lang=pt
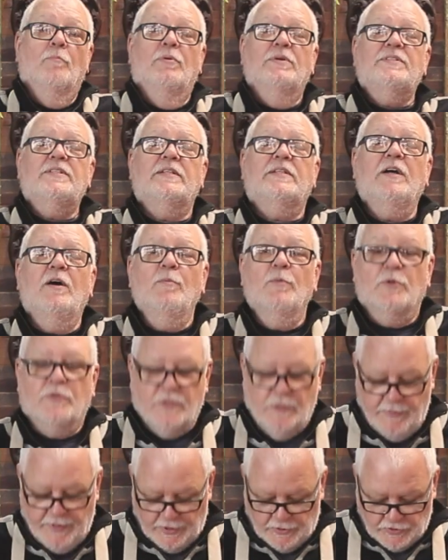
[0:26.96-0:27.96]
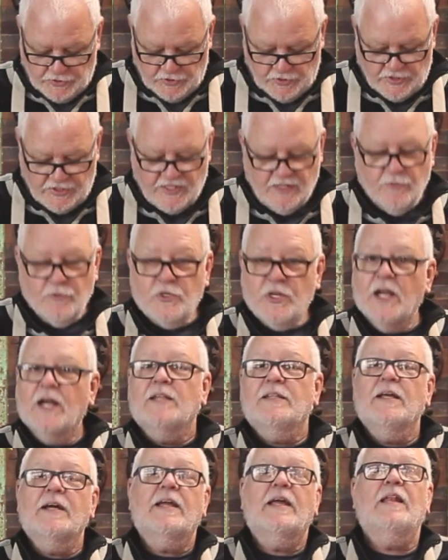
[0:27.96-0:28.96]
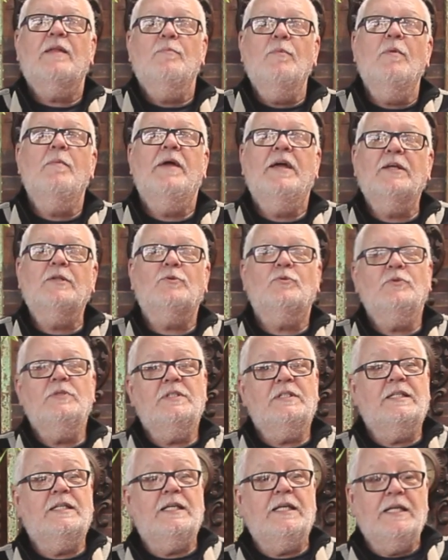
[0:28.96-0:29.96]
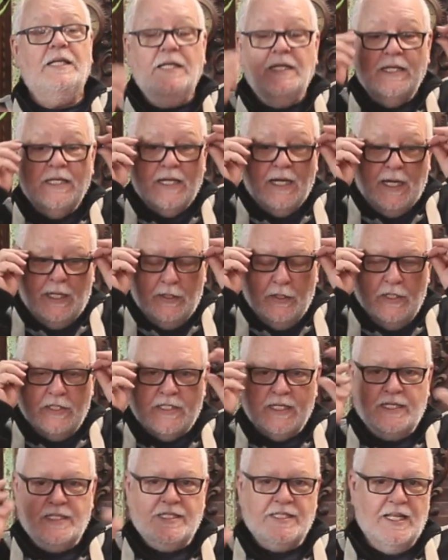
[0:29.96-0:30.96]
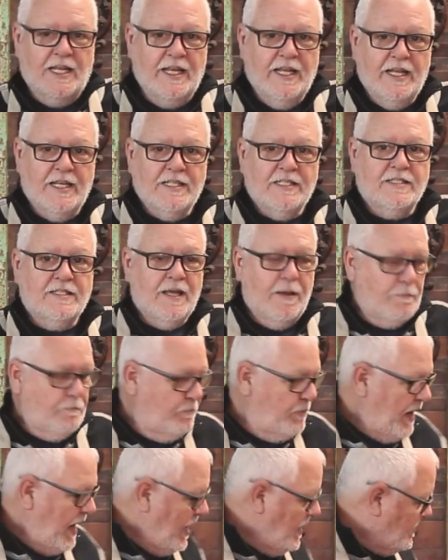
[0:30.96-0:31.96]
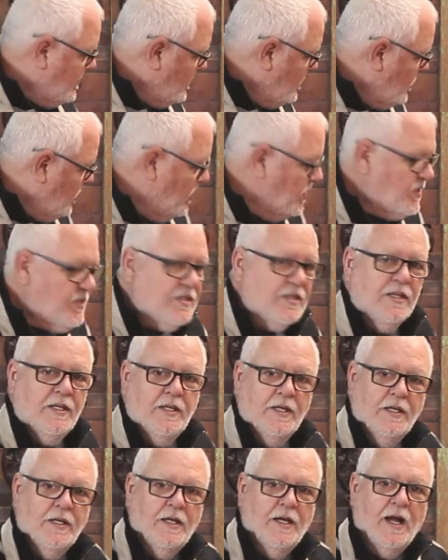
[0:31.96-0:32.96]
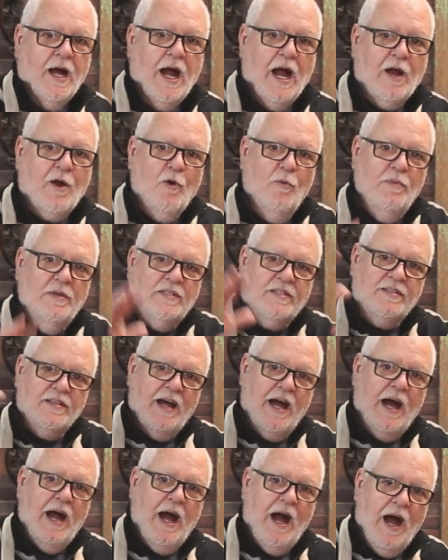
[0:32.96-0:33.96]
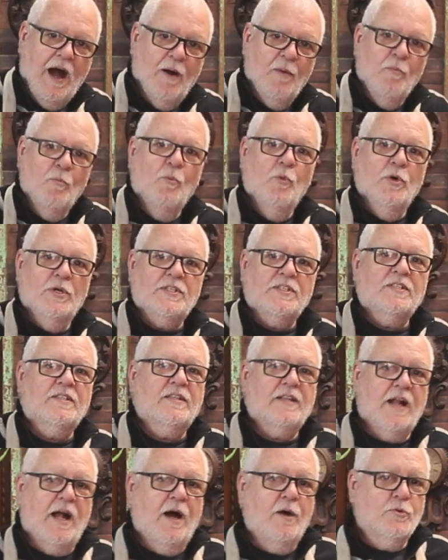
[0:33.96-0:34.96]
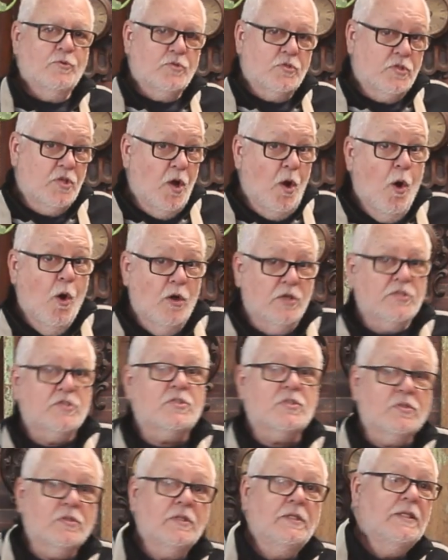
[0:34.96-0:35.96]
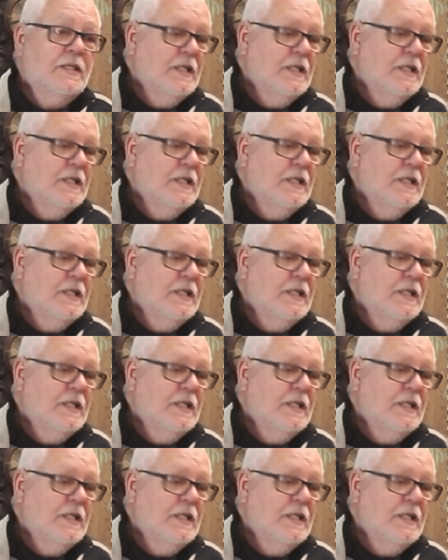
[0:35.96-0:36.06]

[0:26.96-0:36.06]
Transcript: Pois então, meus amigos, nós estamos chegando naquele momento em que a nossa cristaleira está prestes a começar a mostrar o seu rosto.